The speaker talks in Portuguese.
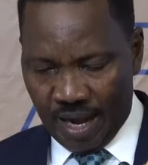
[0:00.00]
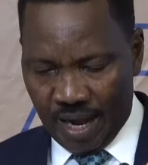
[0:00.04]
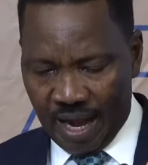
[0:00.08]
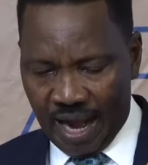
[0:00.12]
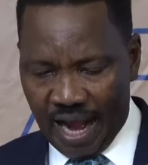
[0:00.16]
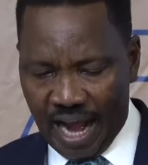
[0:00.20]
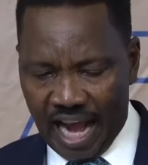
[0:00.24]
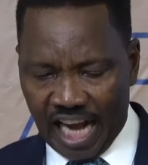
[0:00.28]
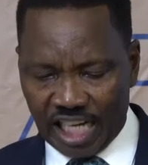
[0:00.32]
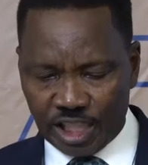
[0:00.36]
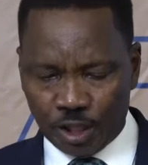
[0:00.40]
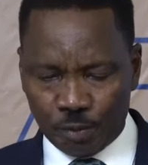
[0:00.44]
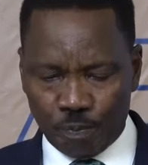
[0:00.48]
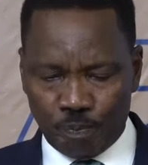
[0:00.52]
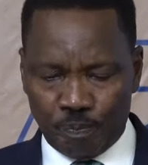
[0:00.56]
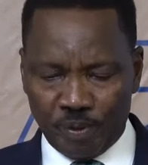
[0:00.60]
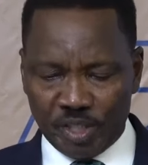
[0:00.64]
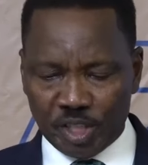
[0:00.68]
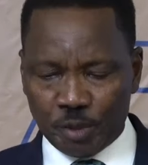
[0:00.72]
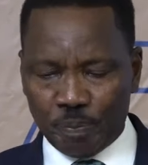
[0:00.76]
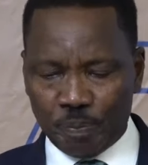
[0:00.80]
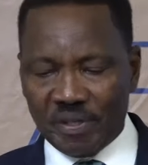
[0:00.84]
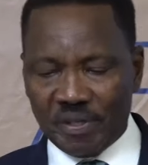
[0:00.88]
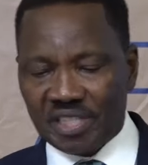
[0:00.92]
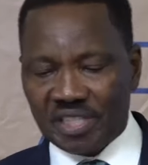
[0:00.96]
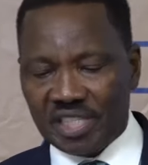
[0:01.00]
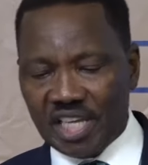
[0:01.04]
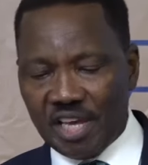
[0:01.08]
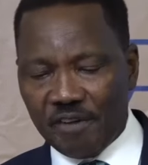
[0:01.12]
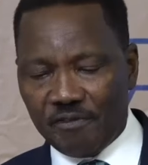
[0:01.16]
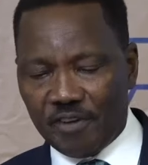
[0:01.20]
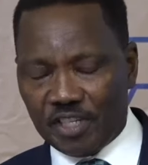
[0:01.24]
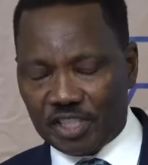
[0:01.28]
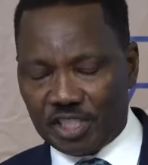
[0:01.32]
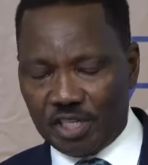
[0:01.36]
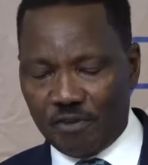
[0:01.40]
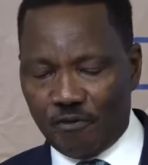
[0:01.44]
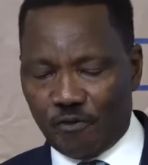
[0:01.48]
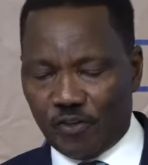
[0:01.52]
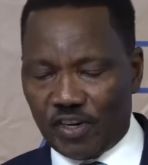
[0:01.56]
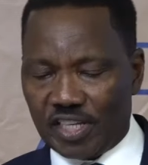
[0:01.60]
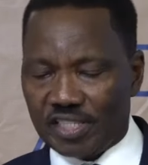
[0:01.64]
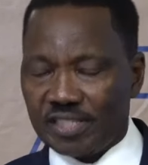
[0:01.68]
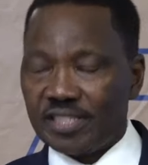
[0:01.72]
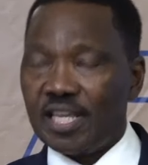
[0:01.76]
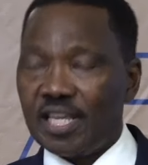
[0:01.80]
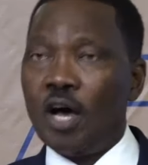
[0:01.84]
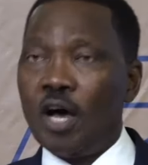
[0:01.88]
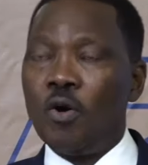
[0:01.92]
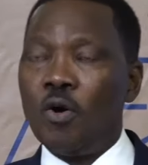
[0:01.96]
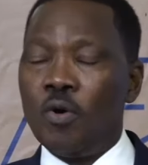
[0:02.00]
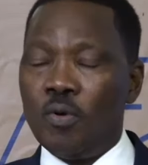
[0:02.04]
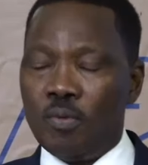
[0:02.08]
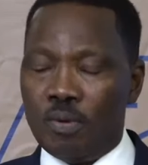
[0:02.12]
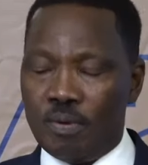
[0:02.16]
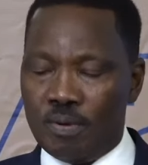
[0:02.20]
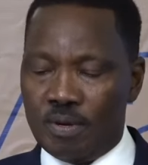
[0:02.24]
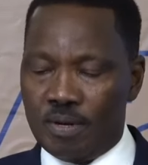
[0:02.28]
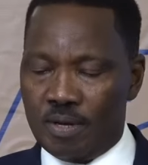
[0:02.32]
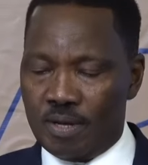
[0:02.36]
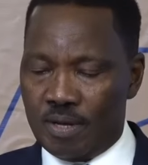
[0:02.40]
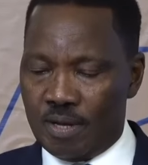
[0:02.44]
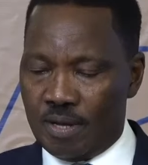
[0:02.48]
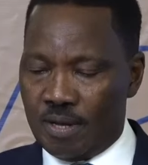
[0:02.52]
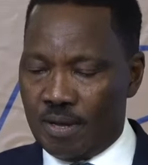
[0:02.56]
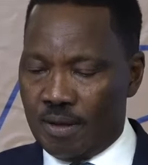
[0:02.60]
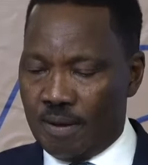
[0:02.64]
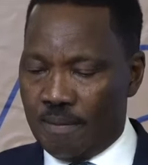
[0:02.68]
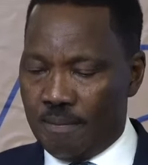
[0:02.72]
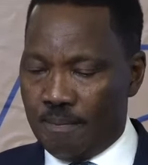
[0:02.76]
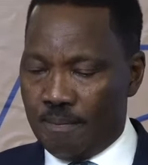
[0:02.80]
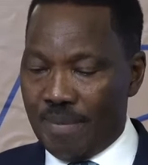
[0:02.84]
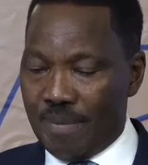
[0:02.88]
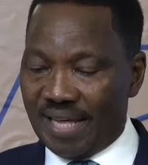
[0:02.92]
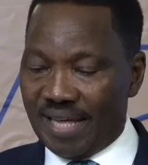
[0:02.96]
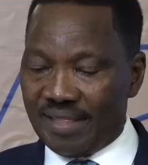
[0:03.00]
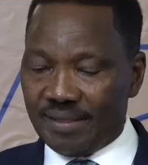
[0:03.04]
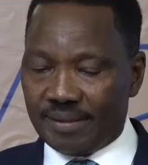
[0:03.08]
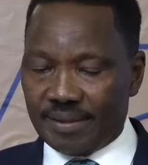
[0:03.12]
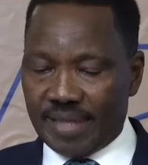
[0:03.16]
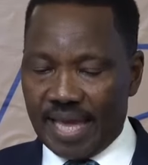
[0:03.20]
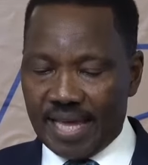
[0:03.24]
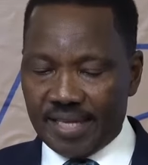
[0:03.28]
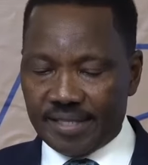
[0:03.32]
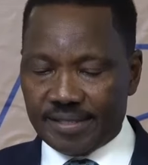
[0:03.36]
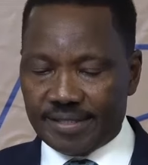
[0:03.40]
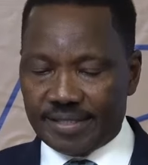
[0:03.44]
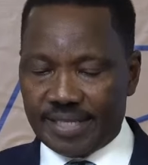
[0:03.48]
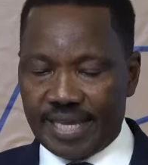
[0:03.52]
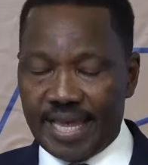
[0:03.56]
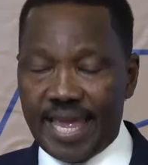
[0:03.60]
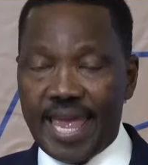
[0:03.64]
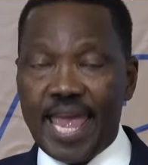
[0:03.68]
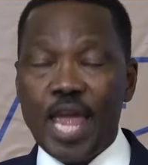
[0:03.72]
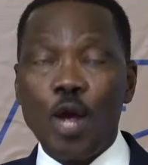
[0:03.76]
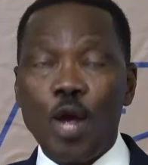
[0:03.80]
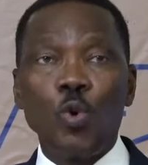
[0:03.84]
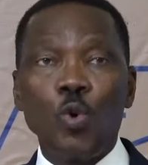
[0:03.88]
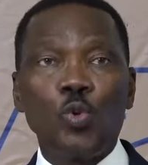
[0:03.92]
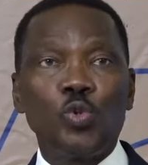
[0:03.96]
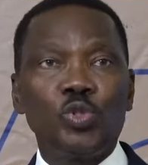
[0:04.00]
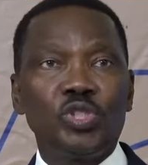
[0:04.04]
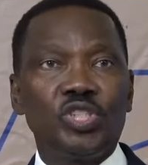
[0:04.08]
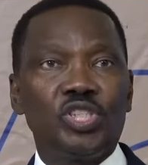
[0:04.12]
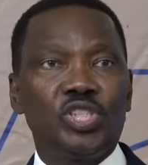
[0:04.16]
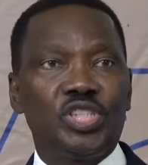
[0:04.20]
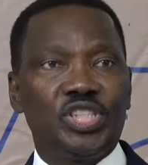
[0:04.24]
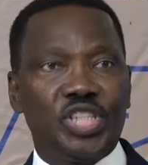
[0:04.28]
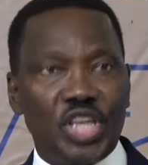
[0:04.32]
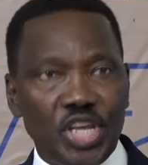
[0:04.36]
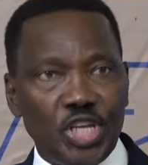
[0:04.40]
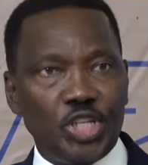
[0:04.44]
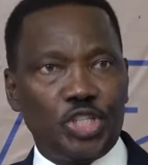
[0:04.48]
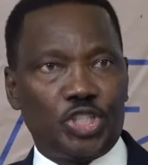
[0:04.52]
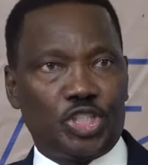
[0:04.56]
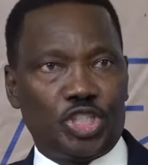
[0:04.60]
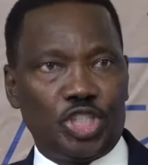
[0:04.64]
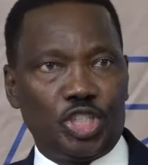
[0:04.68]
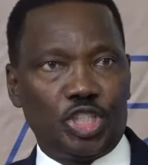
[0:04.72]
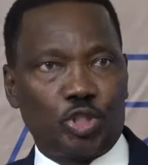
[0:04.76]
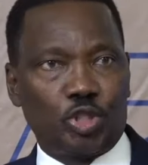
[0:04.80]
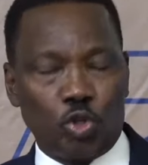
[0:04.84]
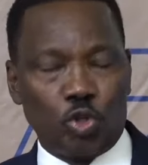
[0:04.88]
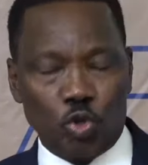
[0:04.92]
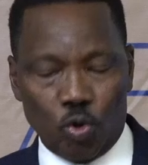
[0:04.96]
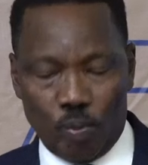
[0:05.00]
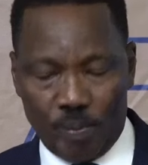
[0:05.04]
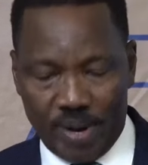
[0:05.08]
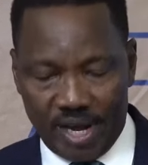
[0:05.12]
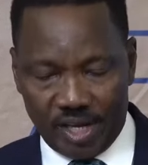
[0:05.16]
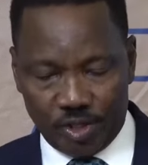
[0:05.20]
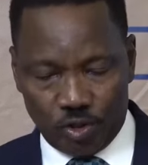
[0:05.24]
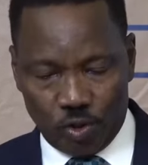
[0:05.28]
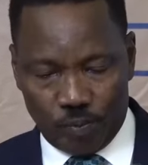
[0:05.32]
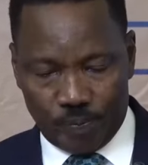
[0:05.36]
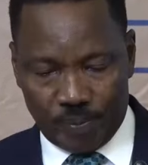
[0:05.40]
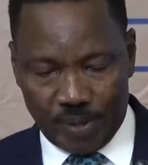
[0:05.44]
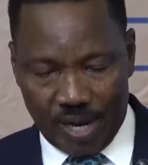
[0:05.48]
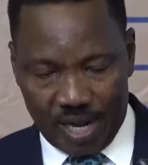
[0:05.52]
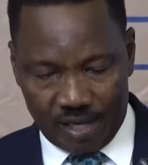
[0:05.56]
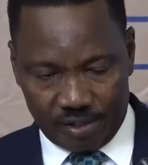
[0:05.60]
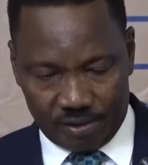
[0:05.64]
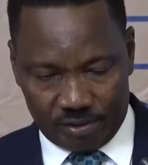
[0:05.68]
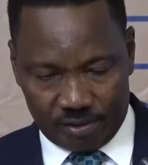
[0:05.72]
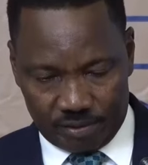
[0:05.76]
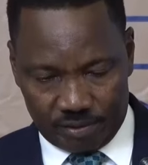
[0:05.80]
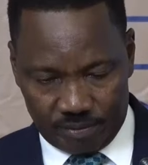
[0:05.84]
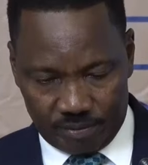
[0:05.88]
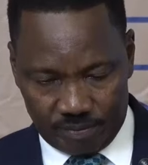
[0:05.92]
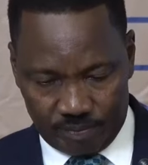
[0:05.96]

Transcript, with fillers: As perspectivas de inflação mantêm-se em um dígito no médio prazo.